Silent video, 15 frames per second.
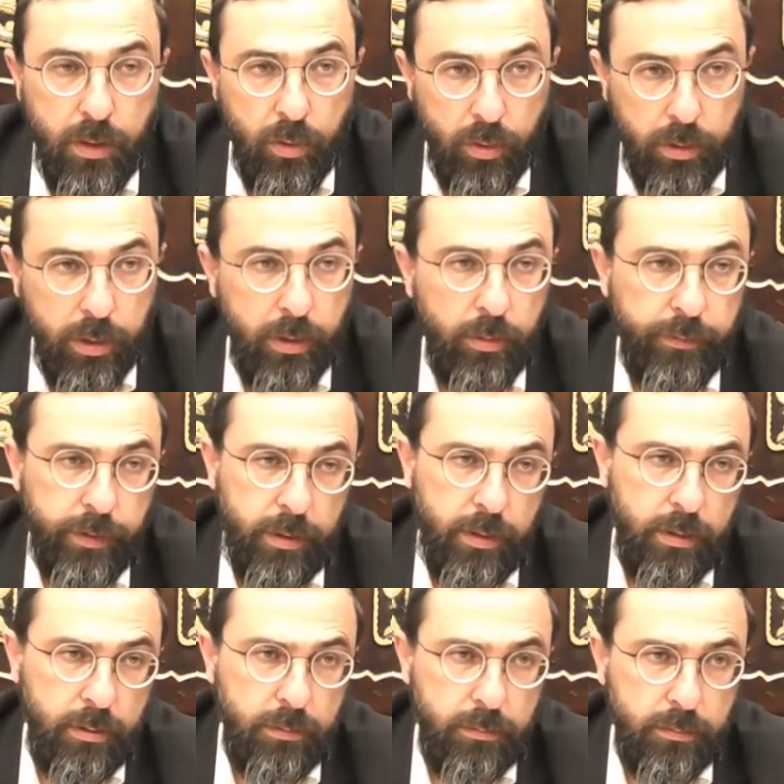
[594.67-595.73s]
Ok, on verra.
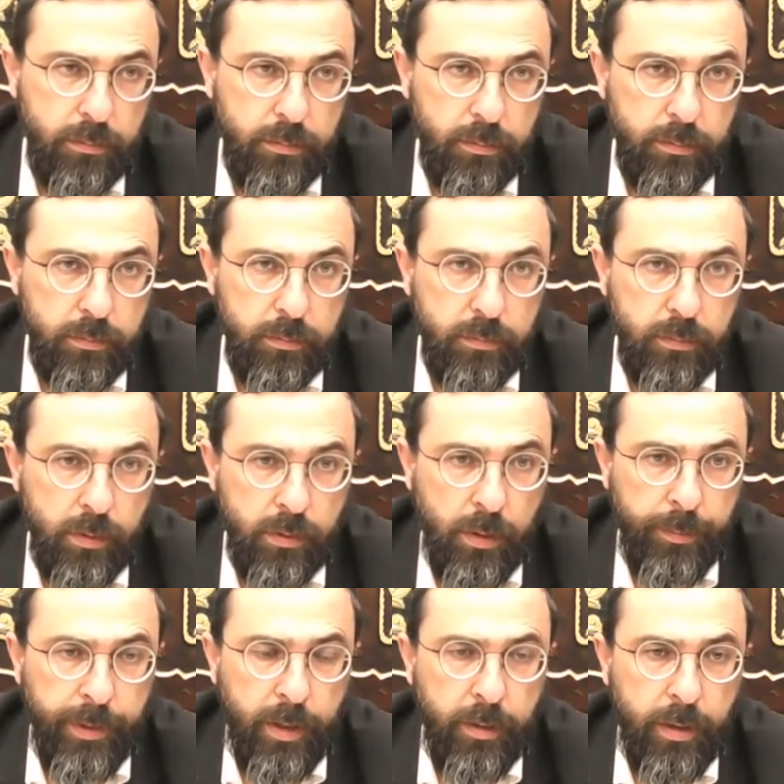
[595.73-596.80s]

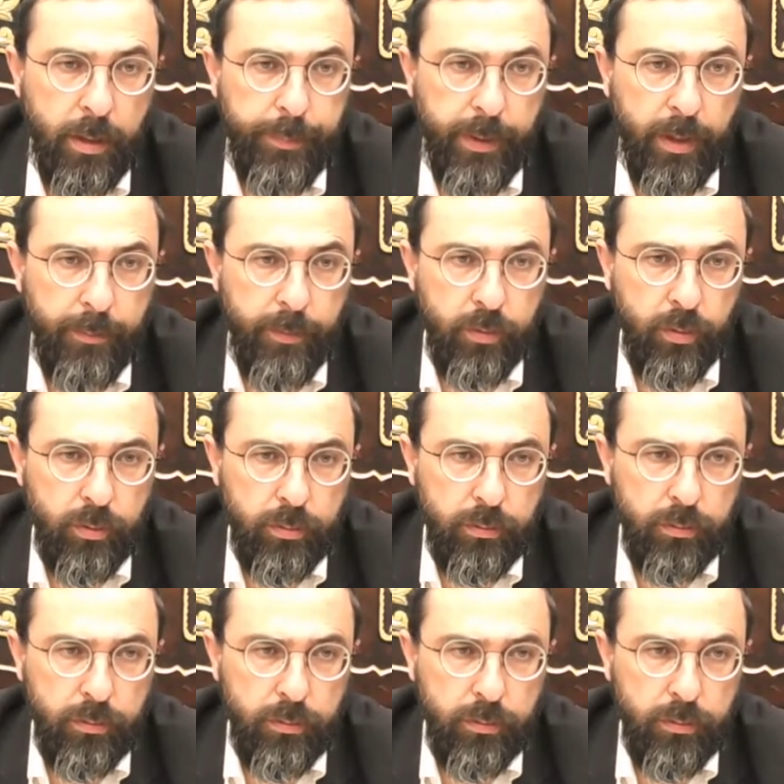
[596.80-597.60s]
Apparemment, non.